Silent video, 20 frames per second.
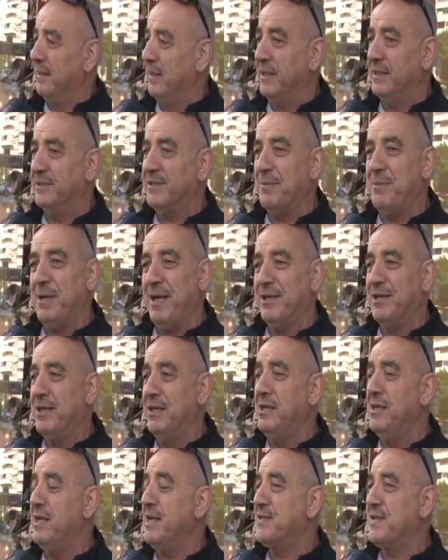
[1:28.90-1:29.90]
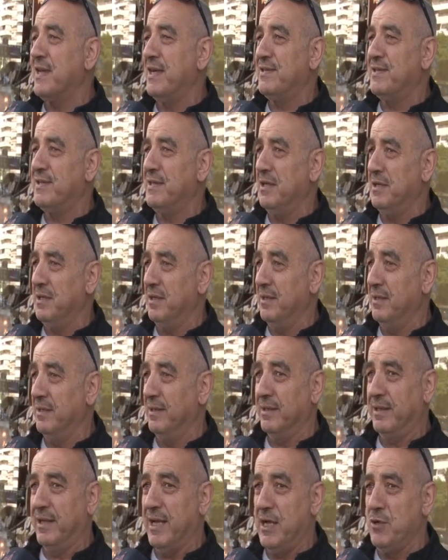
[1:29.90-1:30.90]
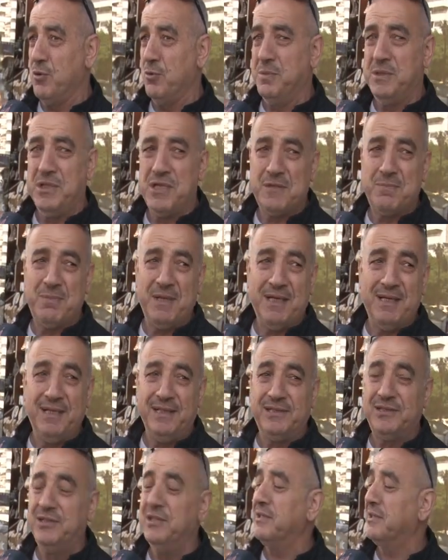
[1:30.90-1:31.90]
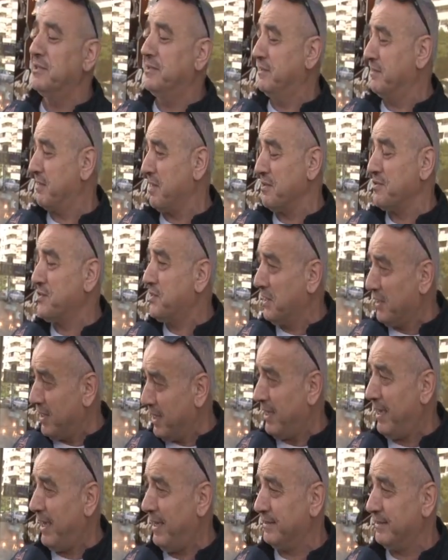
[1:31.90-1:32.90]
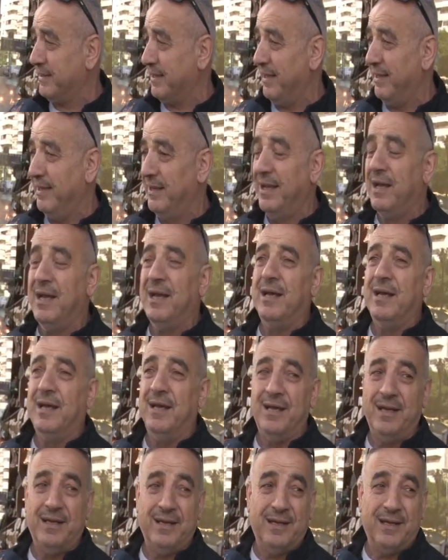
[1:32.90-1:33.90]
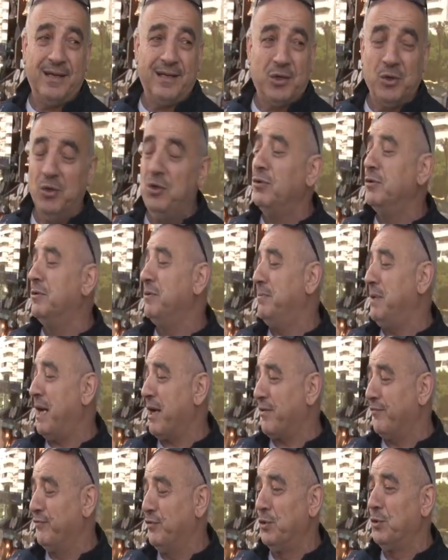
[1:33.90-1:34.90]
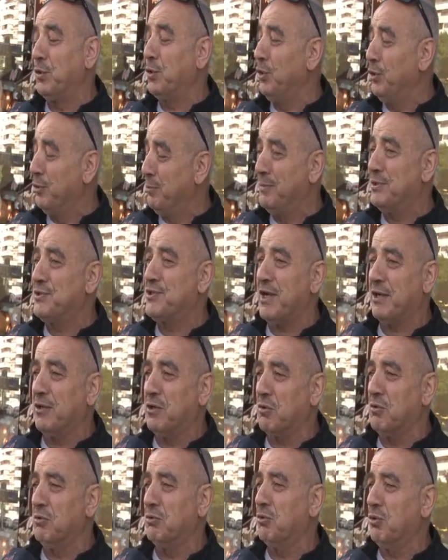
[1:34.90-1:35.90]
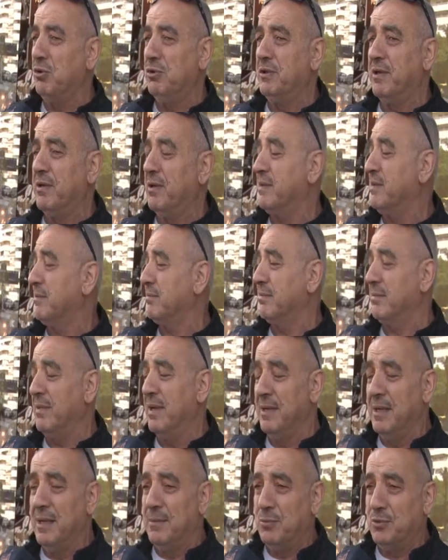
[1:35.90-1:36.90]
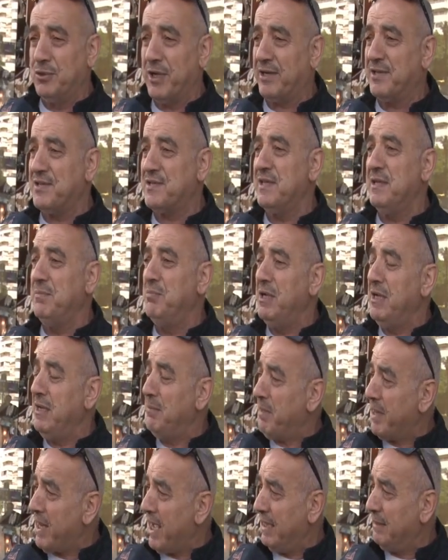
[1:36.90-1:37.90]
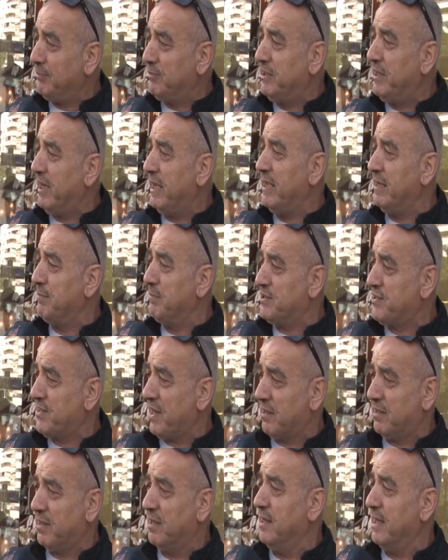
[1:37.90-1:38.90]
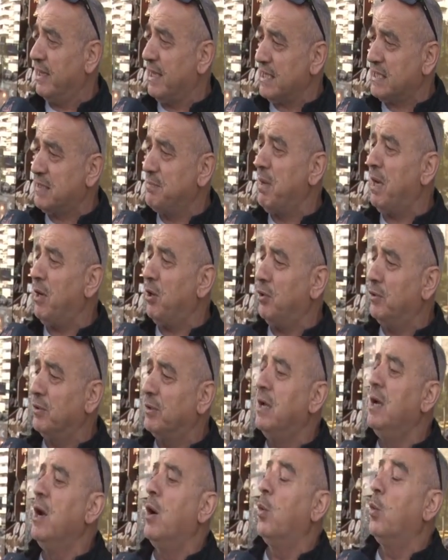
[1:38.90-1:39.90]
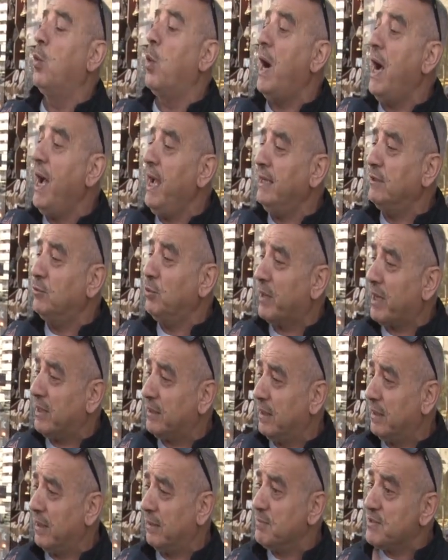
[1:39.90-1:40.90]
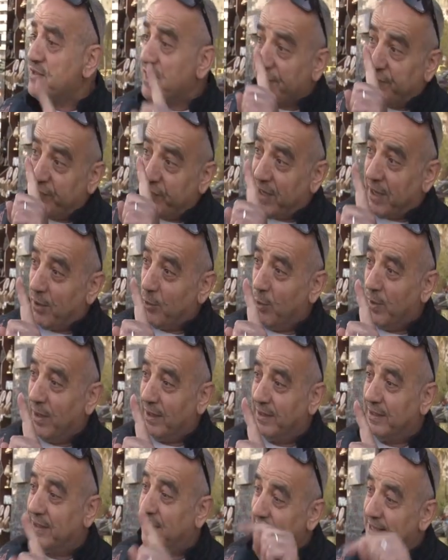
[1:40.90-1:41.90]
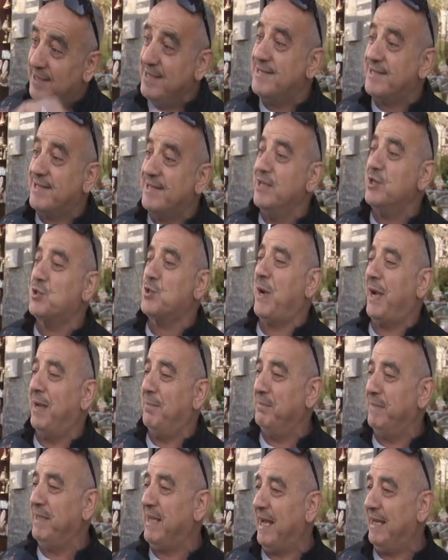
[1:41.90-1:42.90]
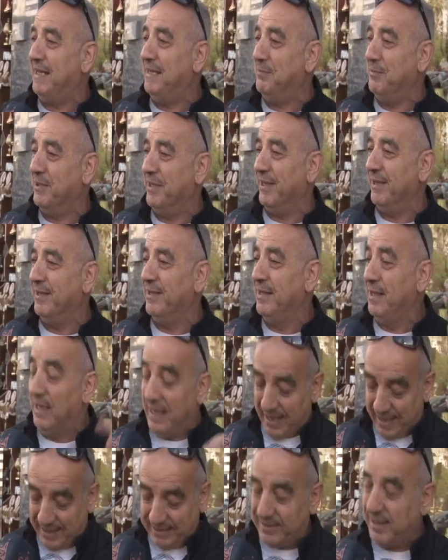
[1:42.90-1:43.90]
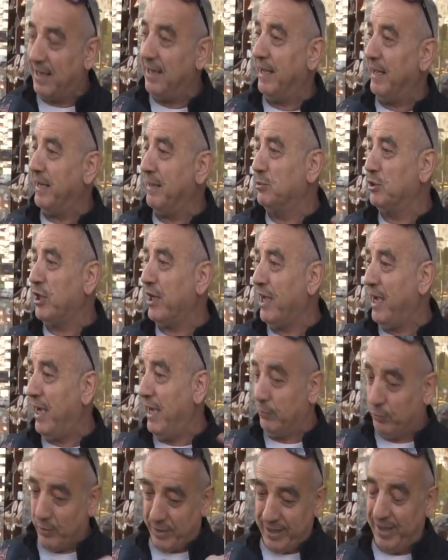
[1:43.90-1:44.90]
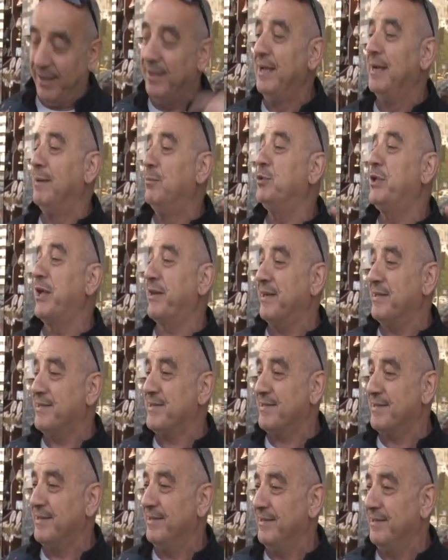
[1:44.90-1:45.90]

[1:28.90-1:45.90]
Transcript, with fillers: آه، طبعا كل الاساتذه آه، كانوا بالنسبه لي كثير كثير اصدقاء حتى آه، كلهم بعرفهم وكلهم بتذكرهم وكلهم مدرسين من المرحله الابتدائيه بتذكر لك اسمائهم واحد ورا المصف الاول كل سنه شو مين علمني حتى هلا انا متقاعد وانا مدرس